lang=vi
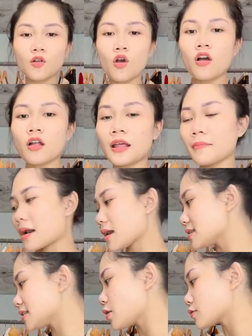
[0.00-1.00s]
với các chị luôn con
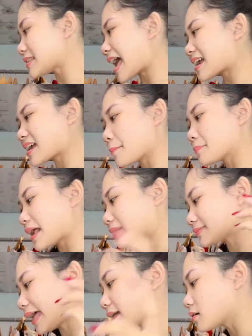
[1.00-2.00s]
này mặc lên siêu sang
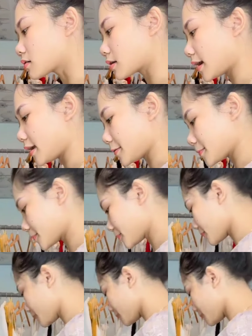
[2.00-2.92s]
cầm nặng tay cực kỳ